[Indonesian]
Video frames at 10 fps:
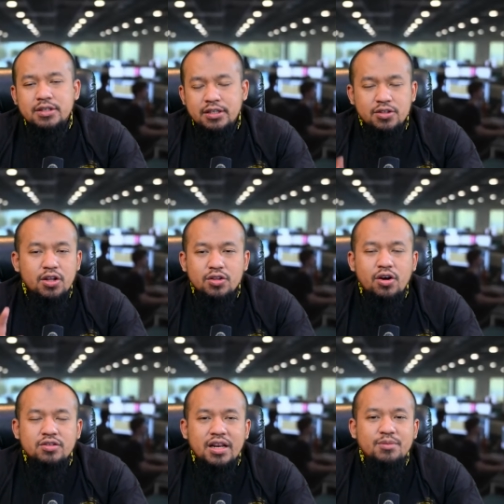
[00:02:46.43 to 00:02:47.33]

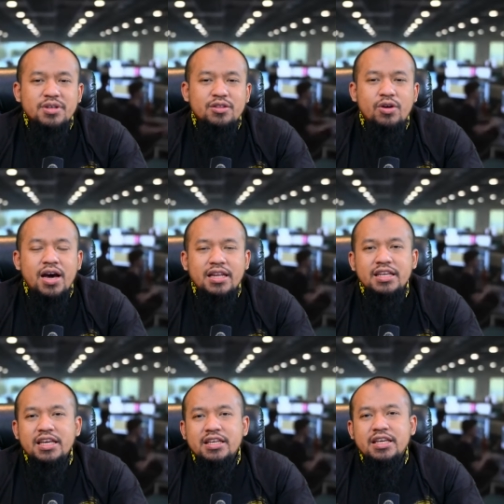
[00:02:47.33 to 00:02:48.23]
Contoh dalam satu
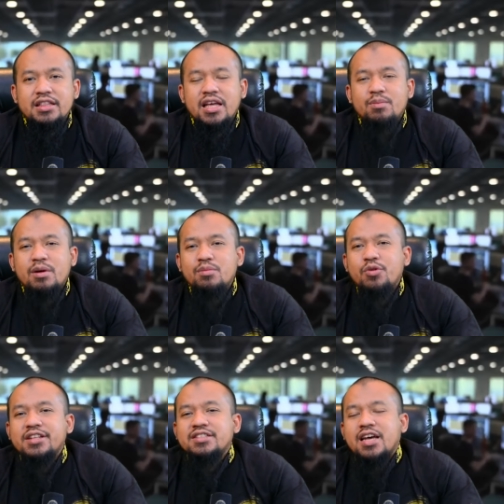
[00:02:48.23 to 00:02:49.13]
hari kita
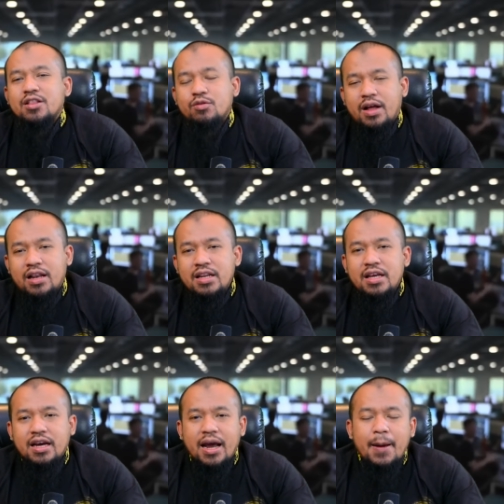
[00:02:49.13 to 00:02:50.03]
membuat jadwal
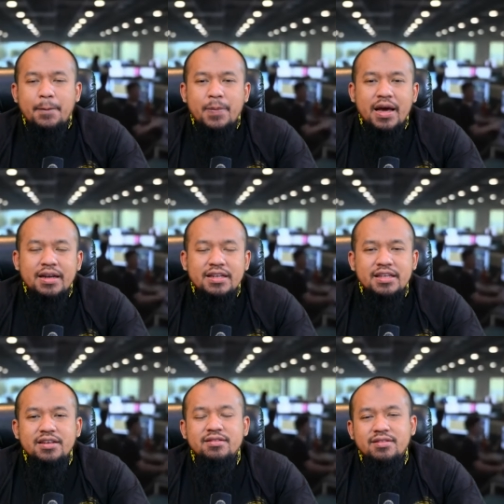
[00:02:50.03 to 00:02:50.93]
kapan
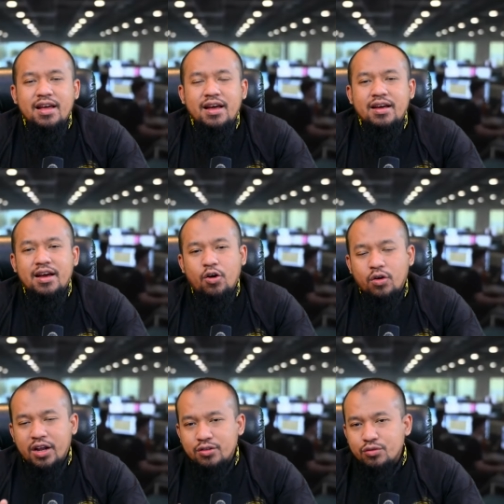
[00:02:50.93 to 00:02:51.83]
kita
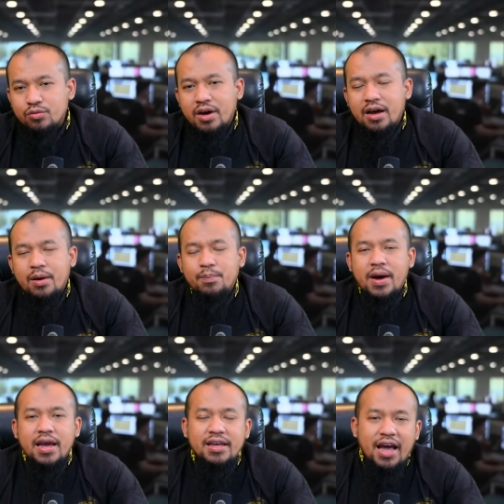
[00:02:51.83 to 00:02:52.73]
orang tua
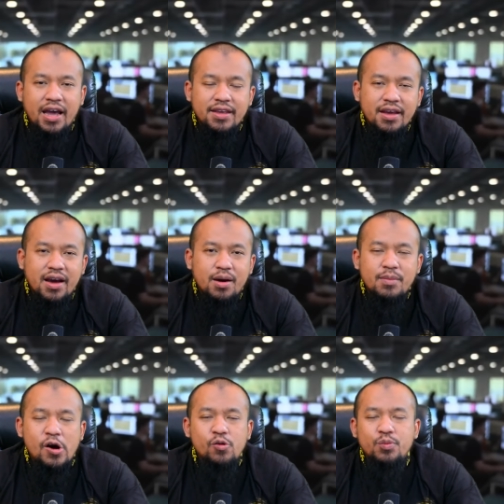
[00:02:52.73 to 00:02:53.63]
baik ayah
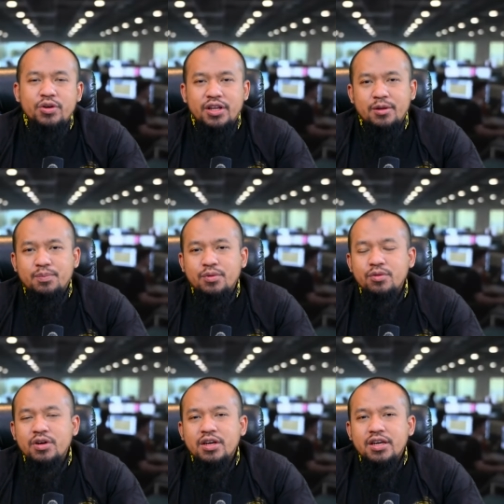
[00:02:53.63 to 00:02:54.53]
maupun
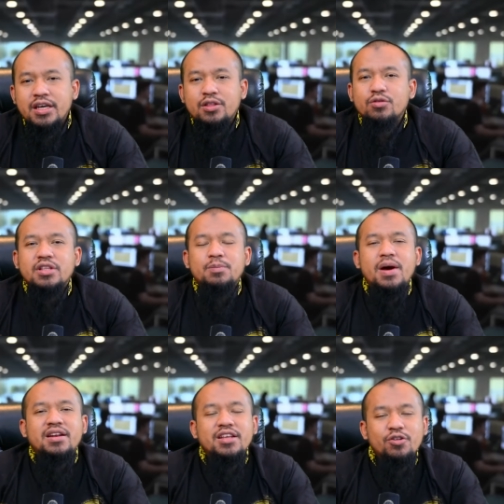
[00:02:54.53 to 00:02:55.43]
ibu itu
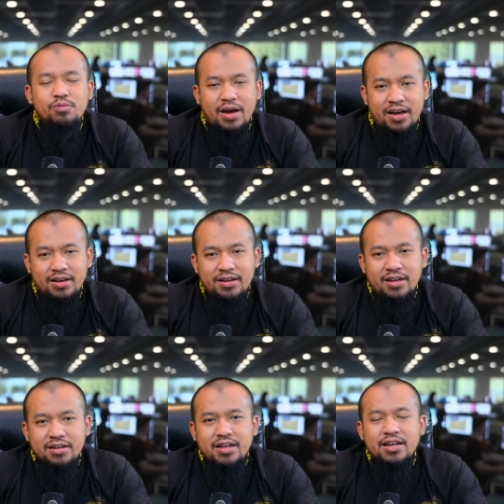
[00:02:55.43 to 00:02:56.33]
tiba di rumah
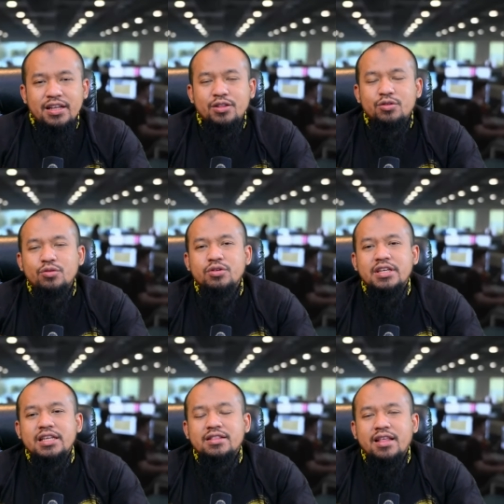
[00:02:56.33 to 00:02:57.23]
dan itu
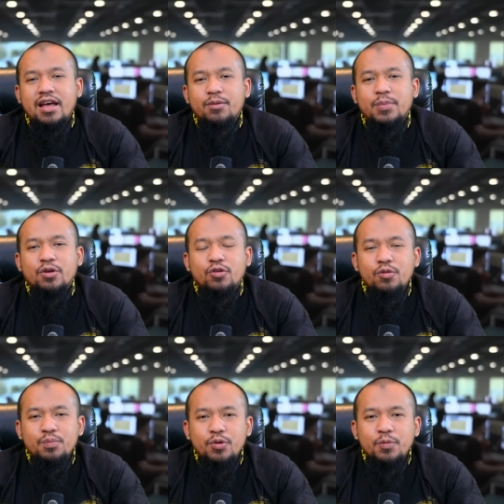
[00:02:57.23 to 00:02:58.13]
kita
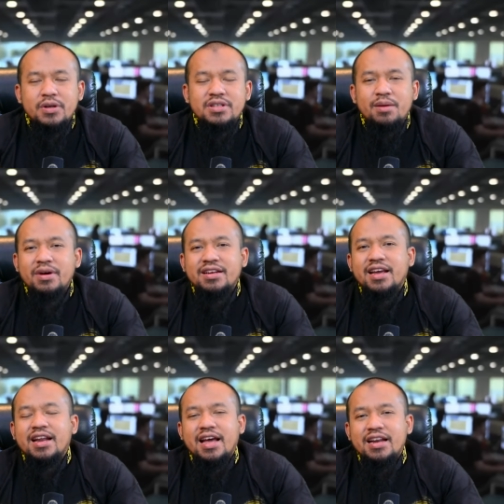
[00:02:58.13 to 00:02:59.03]
berkumpul bersama
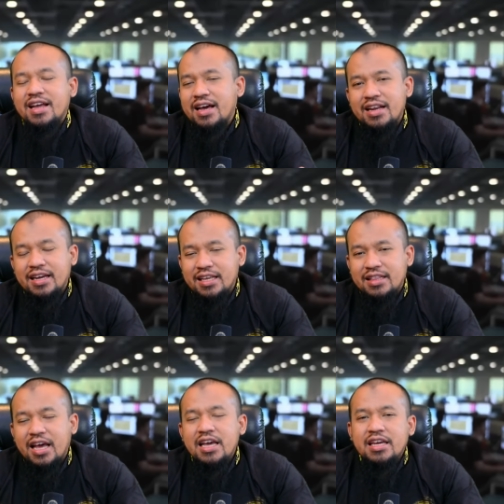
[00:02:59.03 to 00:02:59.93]
dengan anak-anak
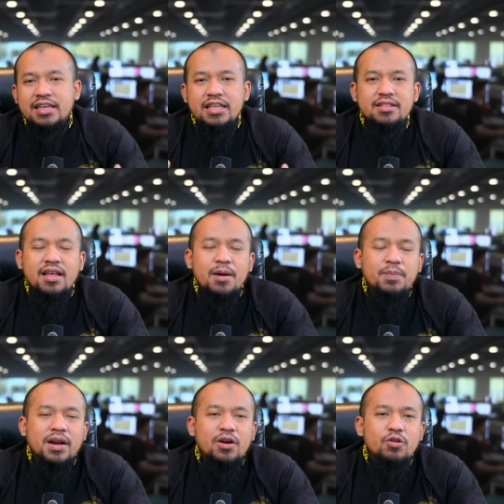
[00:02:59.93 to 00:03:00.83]
kita.
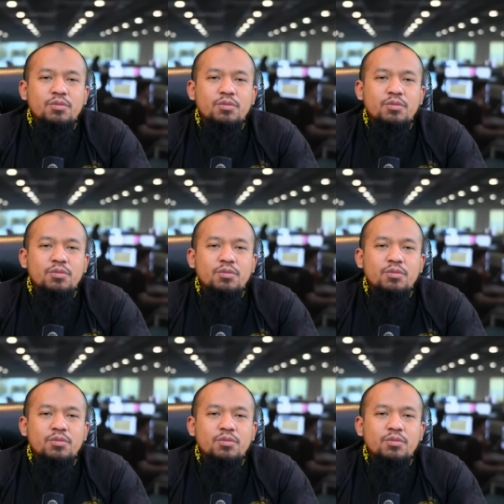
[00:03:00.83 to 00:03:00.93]
Kita perlu